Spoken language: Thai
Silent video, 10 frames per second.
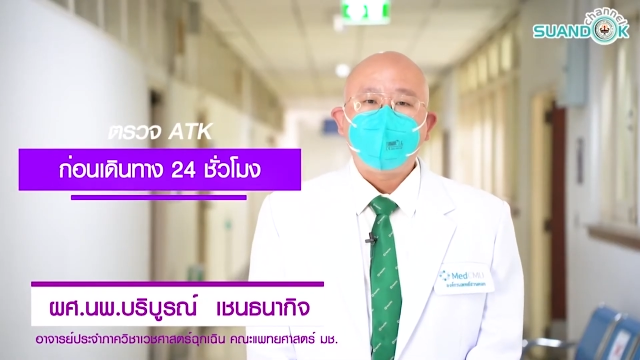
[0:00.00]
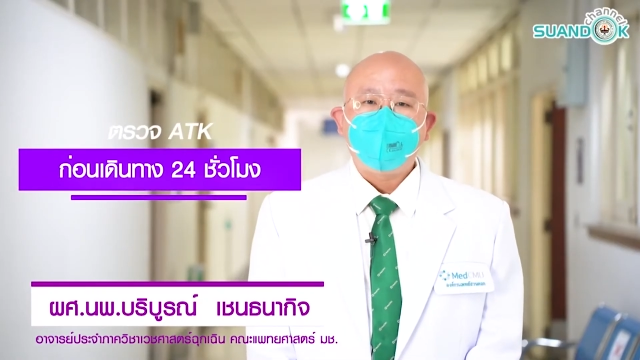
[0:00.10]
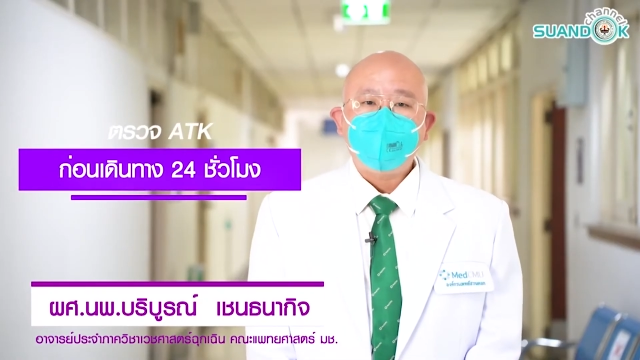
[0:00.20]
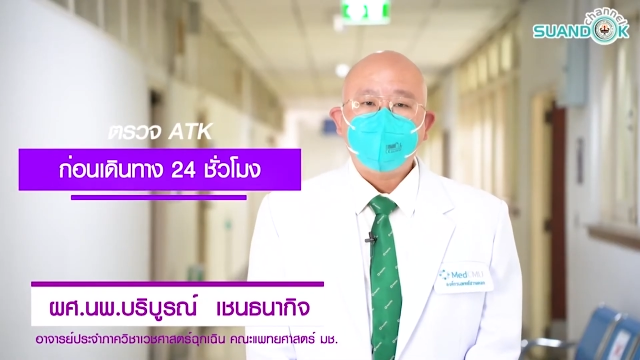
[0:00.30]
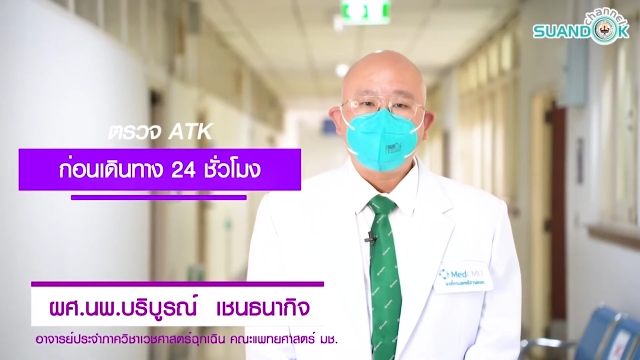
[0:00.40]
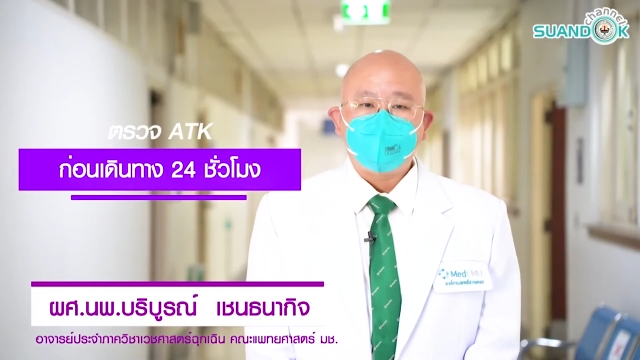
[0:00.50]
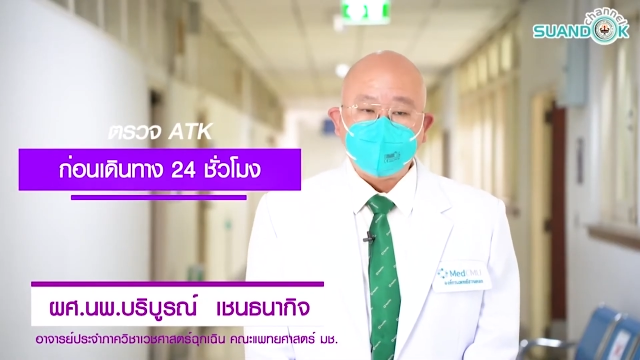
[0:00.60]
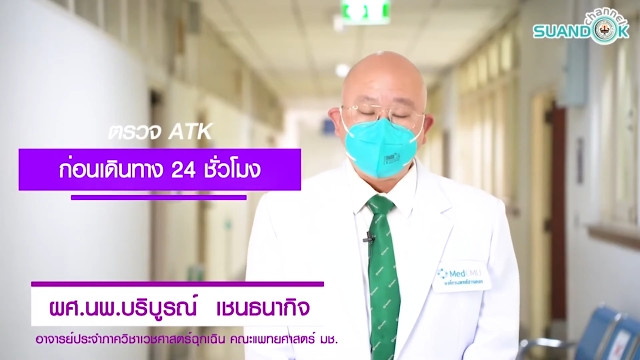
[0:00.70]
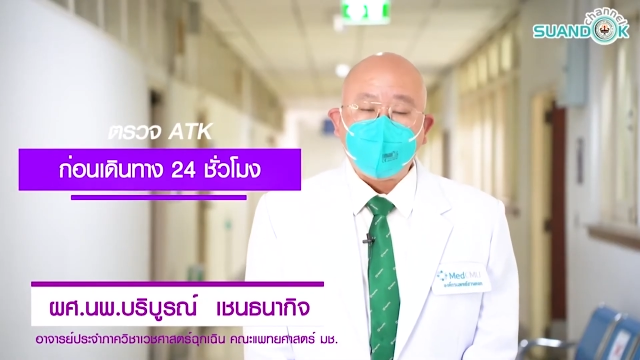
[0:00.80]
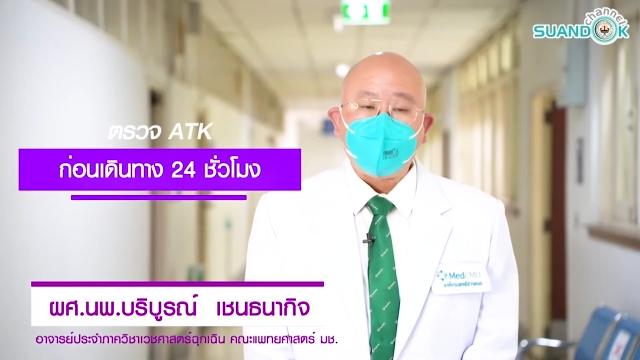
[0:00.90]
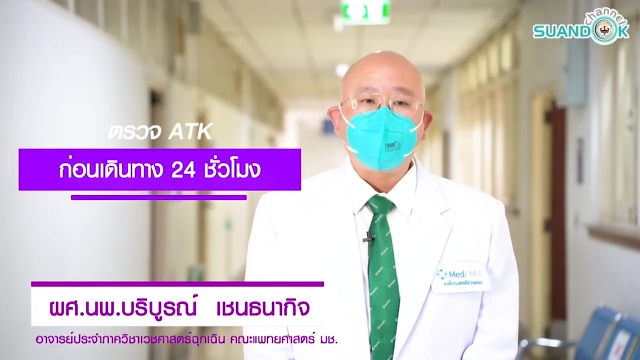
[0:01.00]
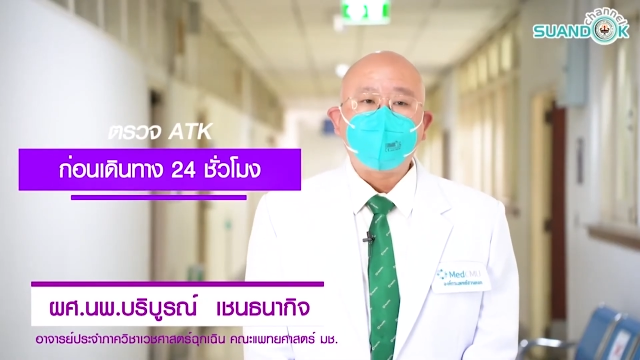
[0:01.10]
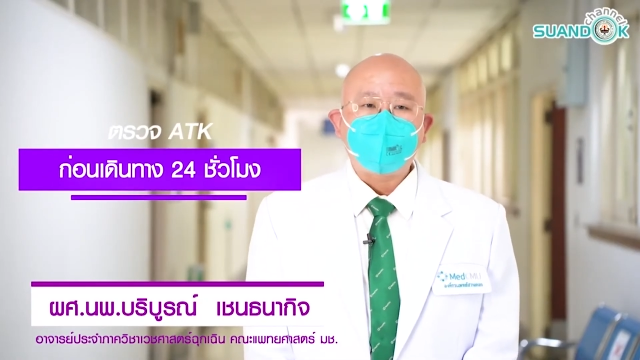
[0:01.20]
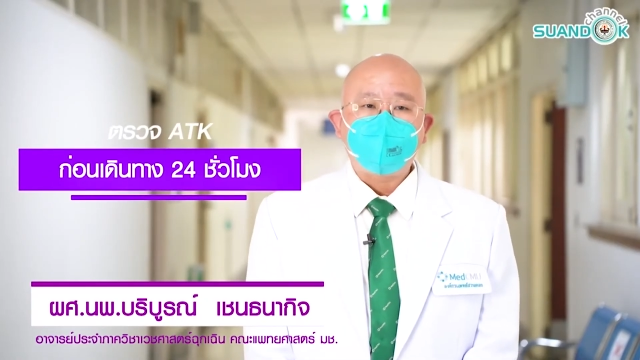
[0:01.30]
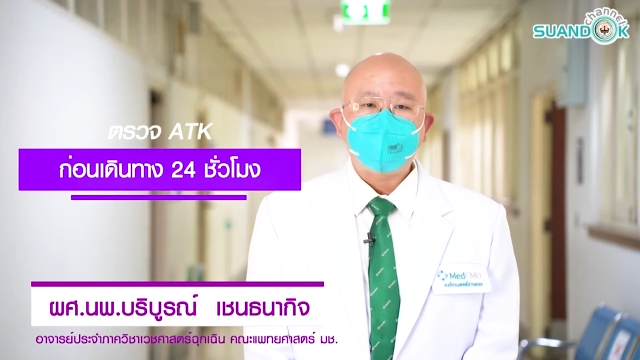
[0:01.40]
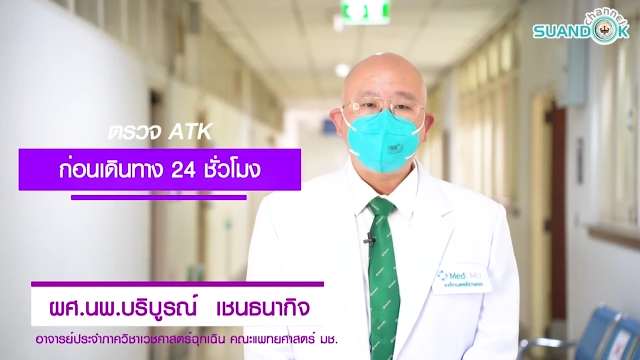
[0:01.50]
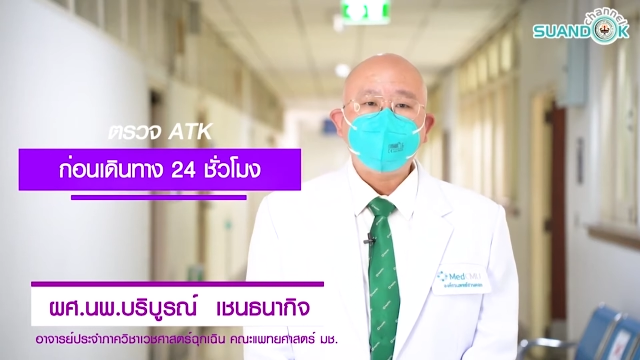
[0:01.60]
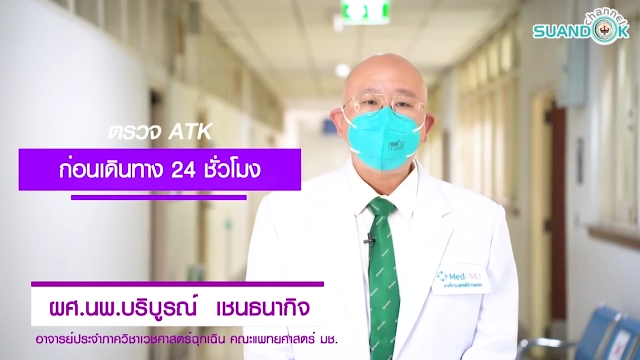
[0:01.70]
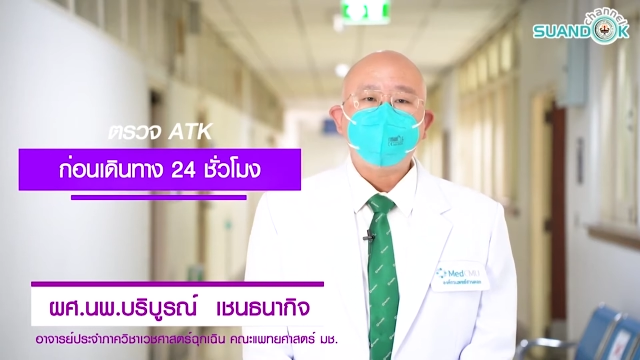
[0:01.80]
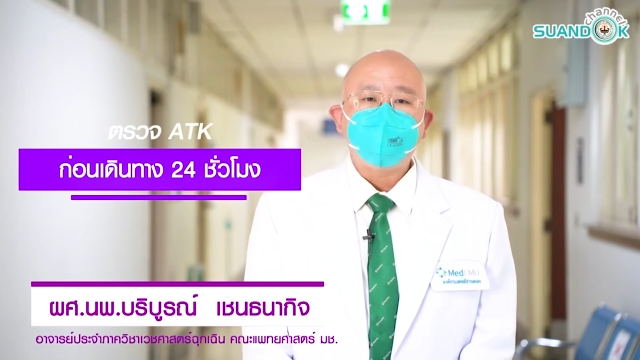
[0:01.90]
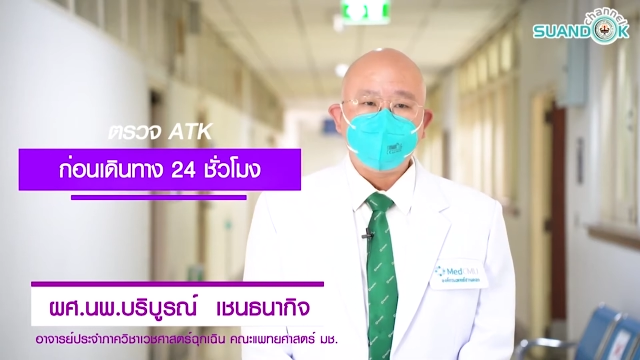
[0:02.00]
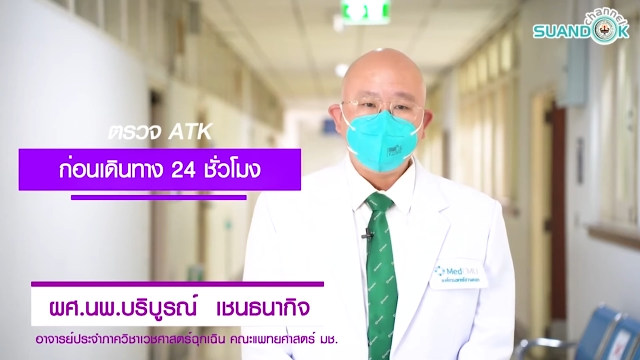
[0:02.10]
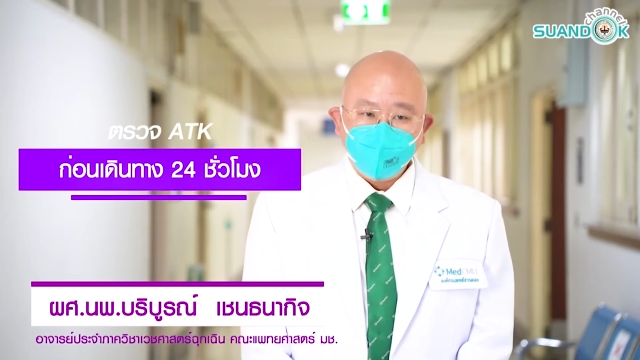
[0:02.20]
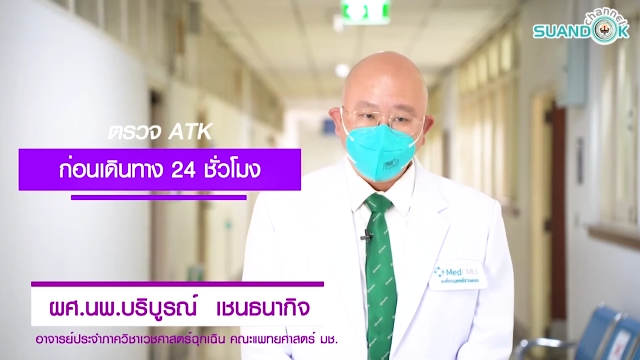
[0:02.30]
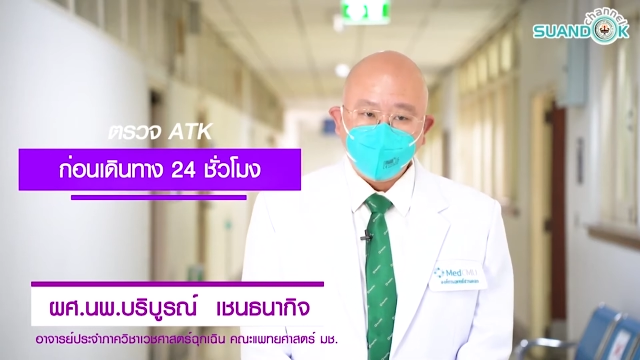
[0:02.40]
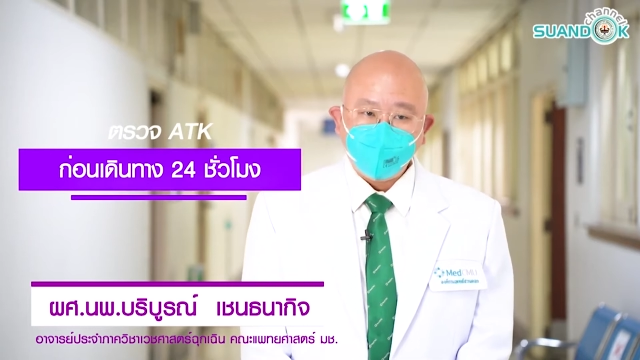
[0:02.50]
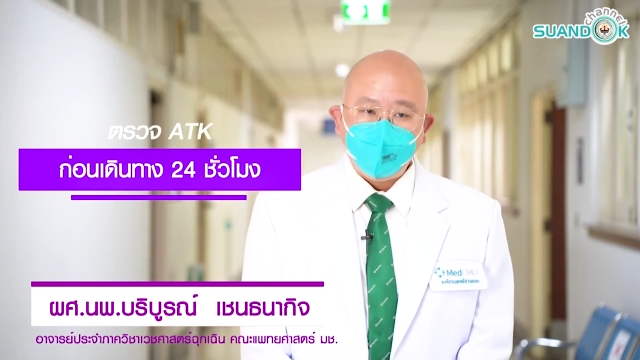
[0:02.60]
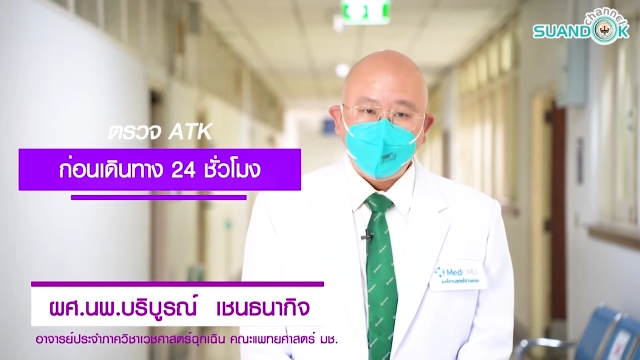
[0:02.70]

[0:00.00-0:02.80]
ในระหว่างก่อนเดินทางนะครับ สัก 24 ชั่วโมง